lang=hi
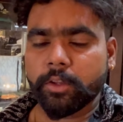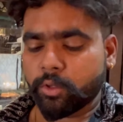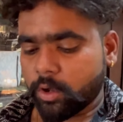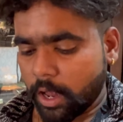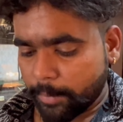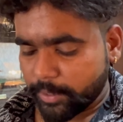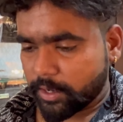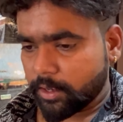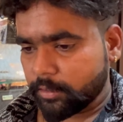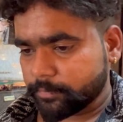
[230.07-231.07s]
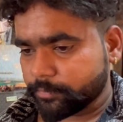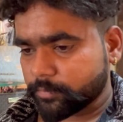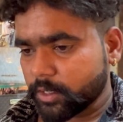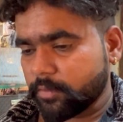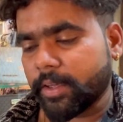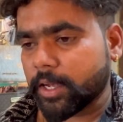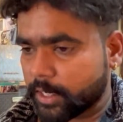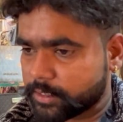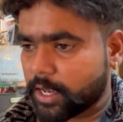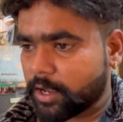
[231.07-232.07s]
तो खा पी का फिर
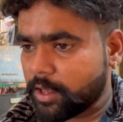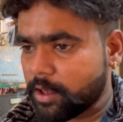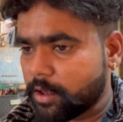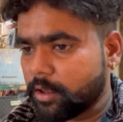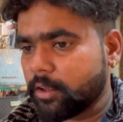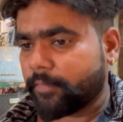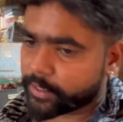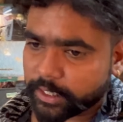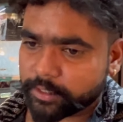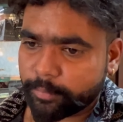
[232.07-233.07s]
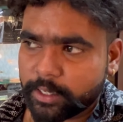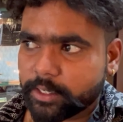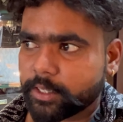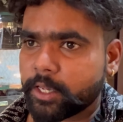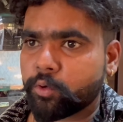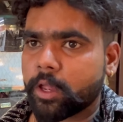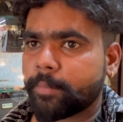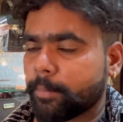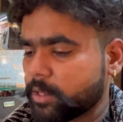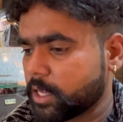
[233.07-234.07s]
घर जागा फिर थर से बात करते क्योंकि
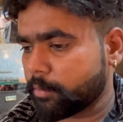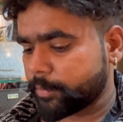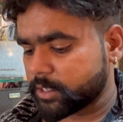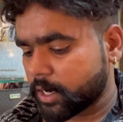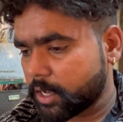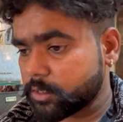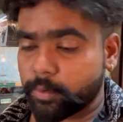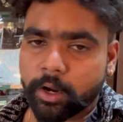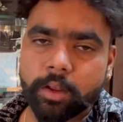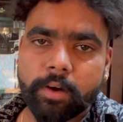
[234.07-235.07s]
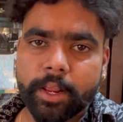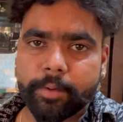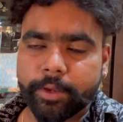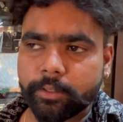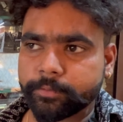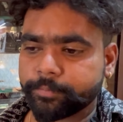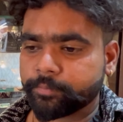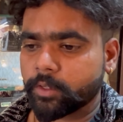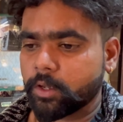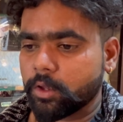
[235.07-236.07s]
हमने मंदिर में भी जाना आज मंगलवार है भाई
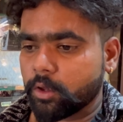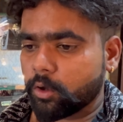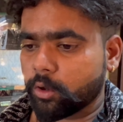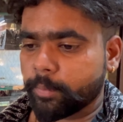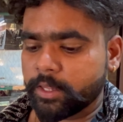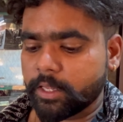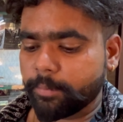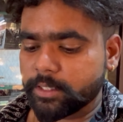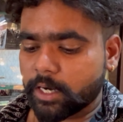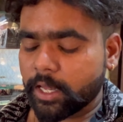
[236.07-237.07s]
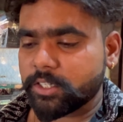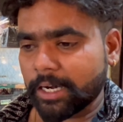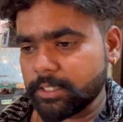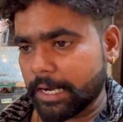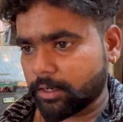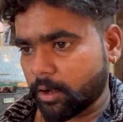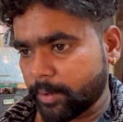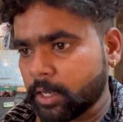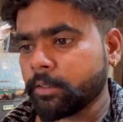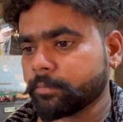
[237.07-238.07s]
और मंदिर में जाना चालीस सेक्टर में
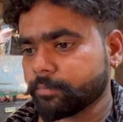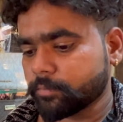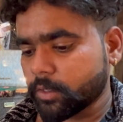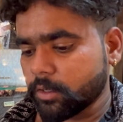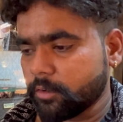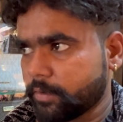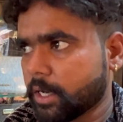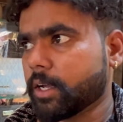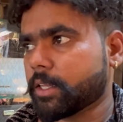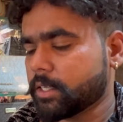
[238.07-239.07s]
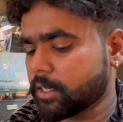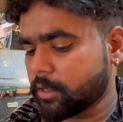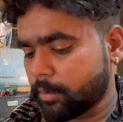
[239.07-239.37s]
ना फिर करते हैं थरते